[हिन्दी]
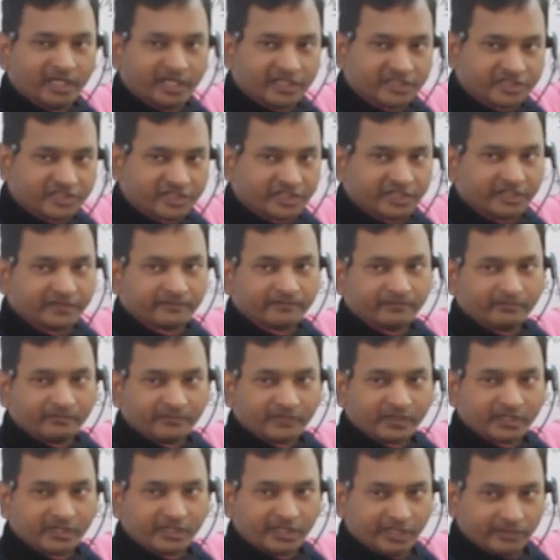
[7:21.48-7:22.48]
वैलेंसी
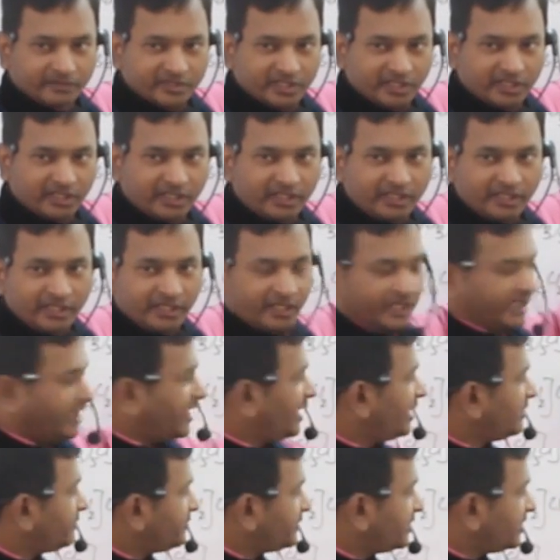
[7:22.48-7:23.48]
है
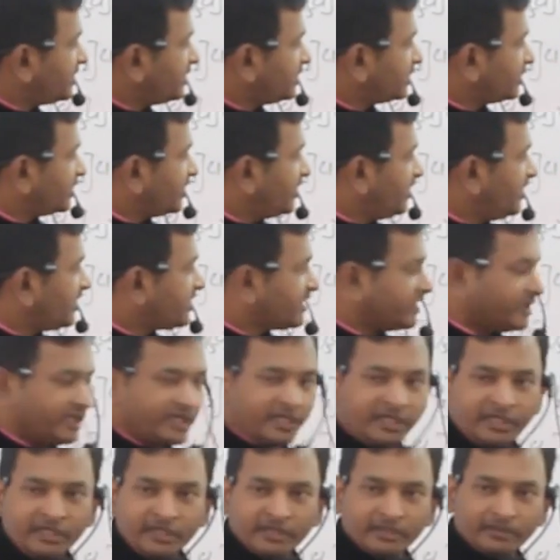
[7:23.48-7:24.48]
यहां पर एक
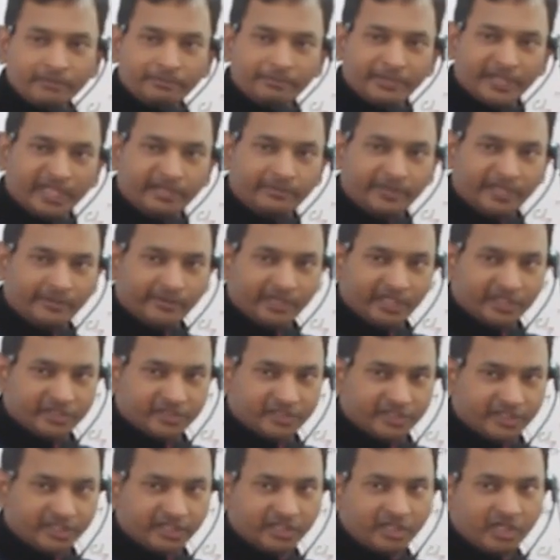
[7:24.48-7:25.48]
ये प्राइमरी
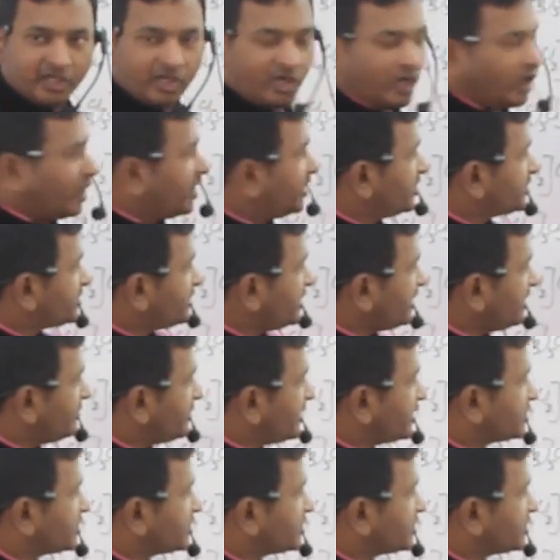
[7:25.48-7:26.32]
वैलेंसी है और इसी के